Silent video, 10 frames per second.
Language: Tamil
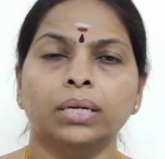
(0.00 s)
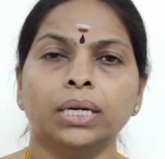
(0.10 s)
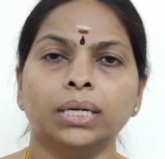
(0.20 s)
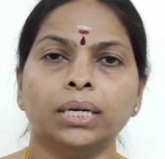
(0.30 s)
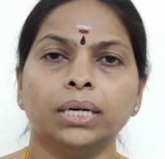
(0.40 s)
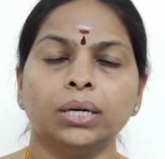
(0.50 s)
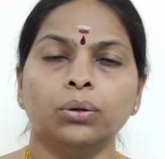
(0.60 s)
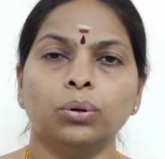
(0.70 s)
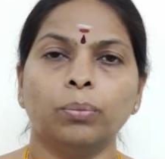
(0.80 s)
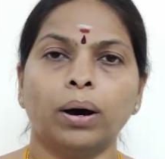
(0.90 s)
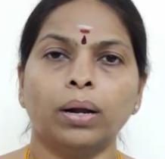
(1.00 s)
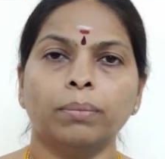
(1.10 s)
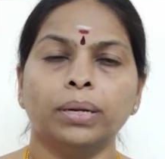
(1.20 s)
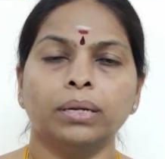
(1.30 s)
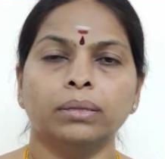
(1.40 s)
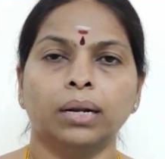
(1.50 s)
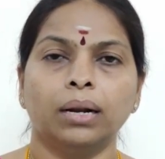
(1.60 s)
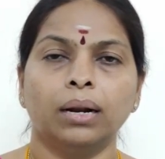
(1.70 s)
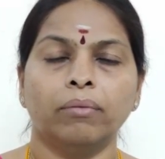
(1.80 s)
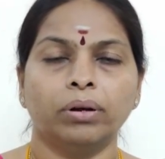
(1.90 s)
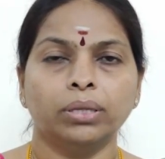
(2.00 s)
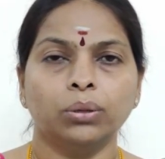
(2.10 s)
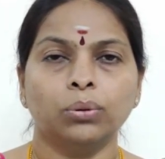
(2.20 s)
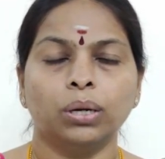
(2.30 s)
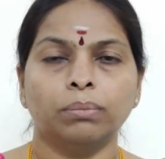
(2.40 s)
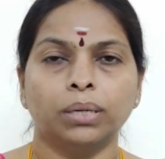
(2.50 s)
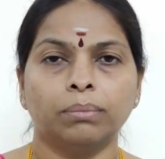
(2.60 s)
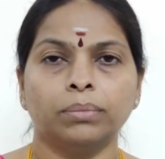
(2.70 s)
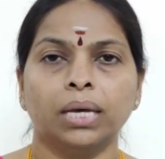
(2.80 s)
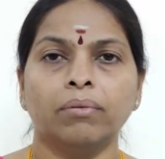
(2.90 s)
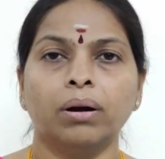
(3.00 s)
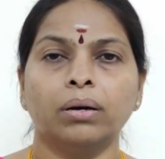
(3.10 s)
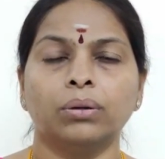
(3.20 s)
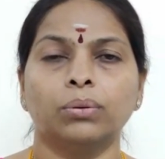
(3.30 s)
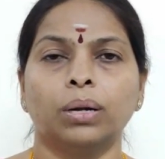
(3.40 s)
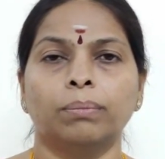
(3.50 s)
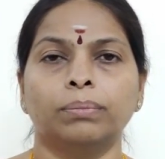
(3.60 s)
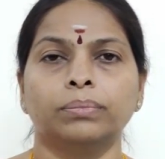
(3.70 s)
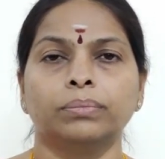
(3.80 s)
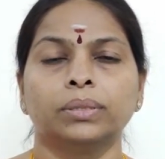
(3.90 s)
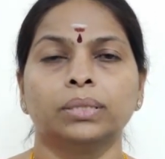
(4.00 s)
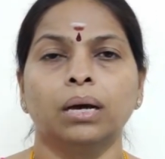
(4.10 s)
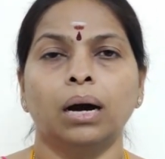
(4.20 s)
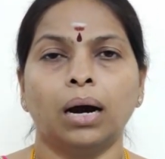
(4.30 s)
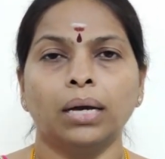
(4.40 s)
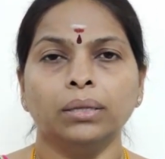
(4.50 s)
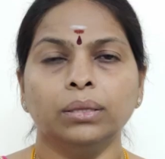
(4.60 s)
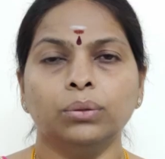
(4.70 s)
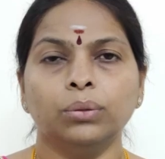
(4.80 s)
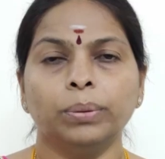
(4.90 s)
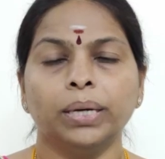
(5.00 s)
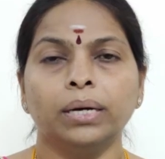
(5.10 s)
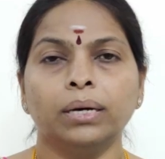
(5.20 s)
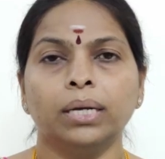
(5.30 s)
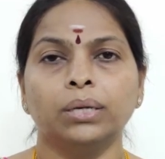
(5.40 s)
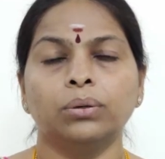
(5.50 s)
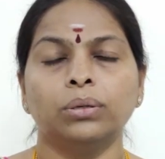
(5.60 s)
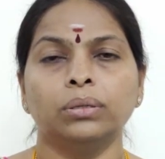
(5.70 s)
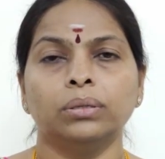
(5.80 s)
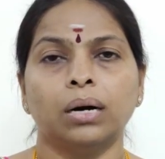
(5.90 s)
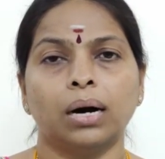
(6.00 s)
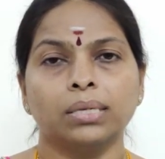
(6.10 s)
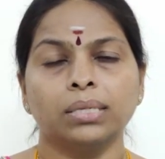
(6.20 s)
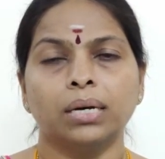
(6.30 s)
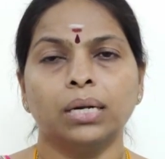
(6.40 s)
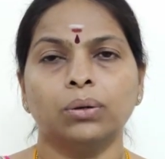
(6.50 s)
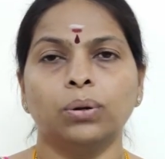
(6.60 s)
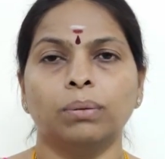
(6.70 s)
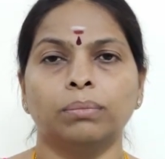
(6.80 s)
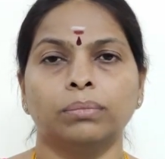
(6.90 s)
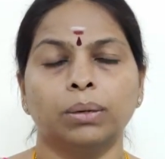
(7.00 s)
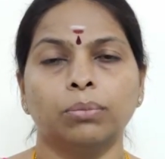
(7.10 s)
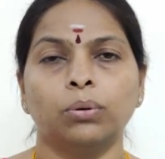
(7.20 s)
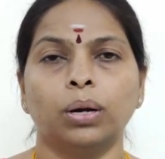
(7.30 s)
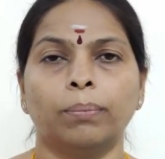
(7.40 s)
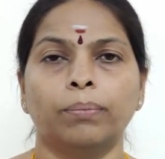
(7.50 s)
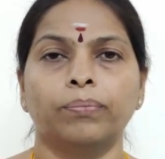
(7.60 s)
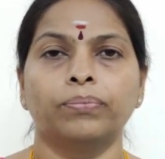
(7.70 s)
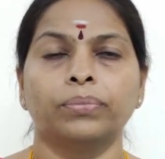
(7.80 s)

நீண்ட நெடிய குரு பாரம்பரியத்தில் வந்த குலம் நம் தேவாங்கர் குலம் ஐந்து குரு பீடங்களைக் கொண்டு அரசாண்ட குலம் நம் குலம்